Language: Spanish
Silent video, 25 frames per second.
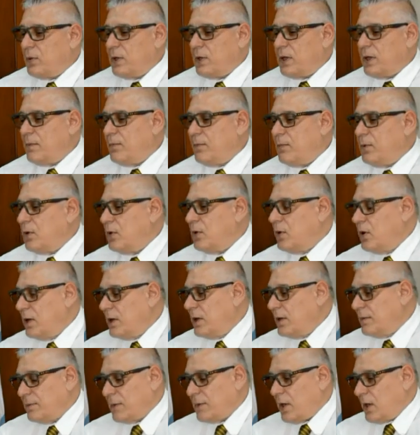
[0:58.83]
a usted, por
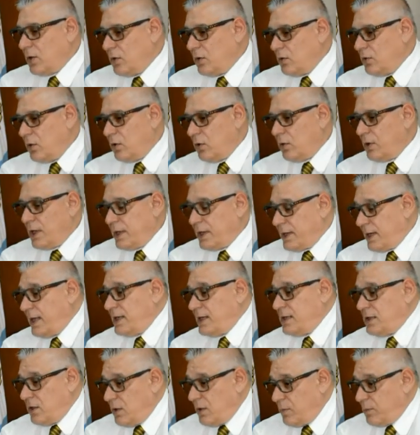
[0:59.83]
ejemplo, no lo
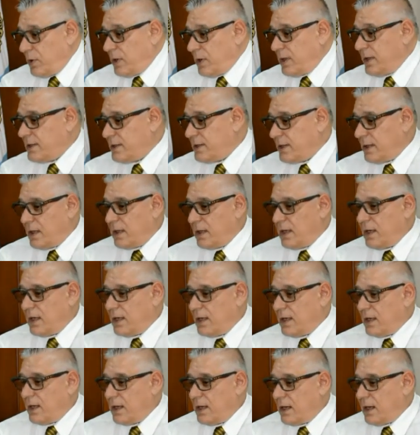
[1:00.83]
del tránsito porque es,
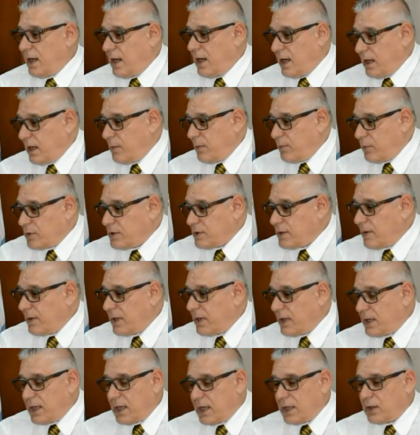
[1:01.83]
eh,
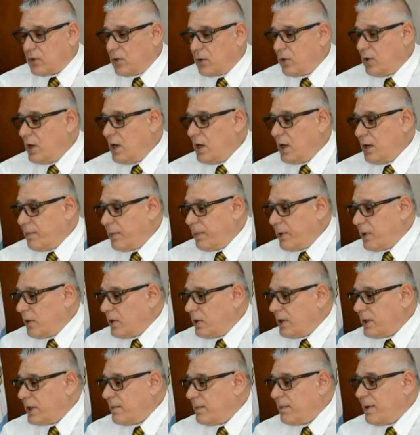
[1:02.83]
responsable directo,
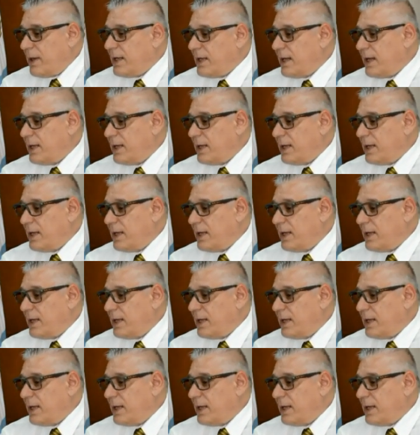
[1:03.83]
pero el